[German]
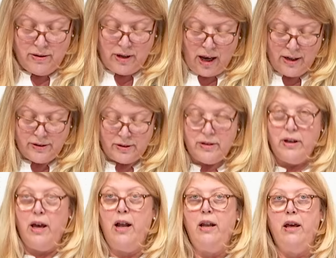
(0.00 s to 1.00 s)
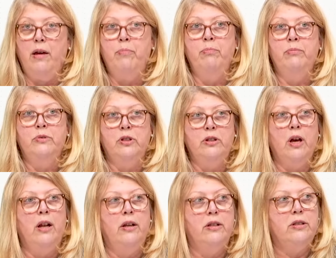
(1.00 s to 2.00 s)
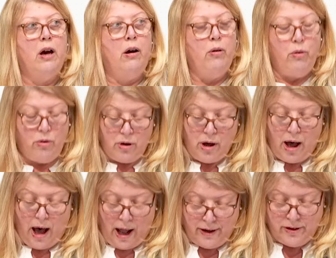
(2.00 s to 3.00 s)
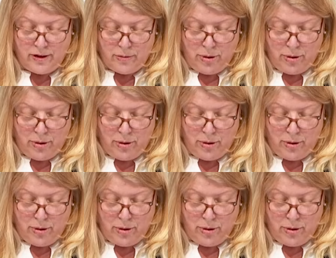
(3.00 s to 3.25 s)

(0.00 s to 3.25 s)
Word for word: das erleben sicherlich auch andere